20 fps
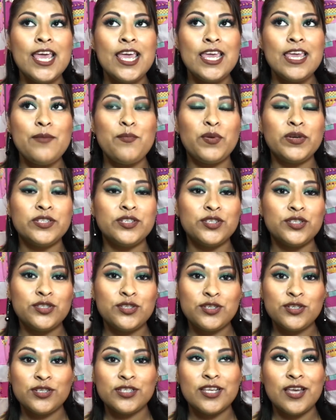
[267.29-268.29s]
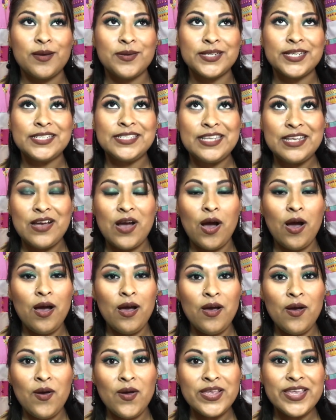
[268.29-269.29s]
Y pues nosotros nos quedamos así,
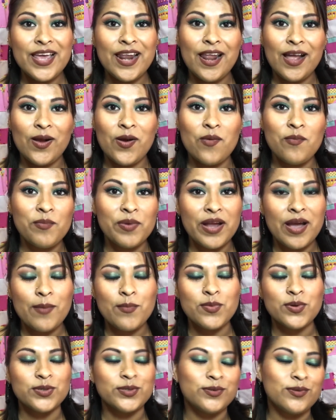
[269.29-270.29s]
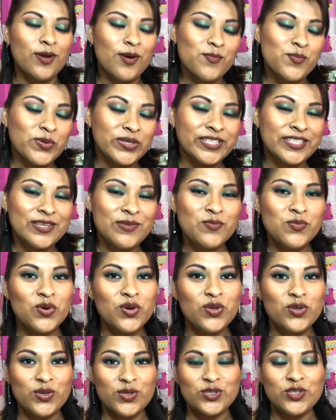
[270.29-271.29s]
oh, ya la compramos, ¿no? Pues ni
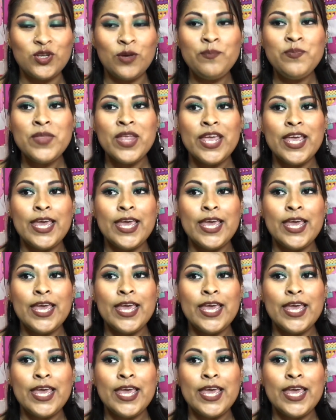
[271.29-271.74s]
modos, ¿no?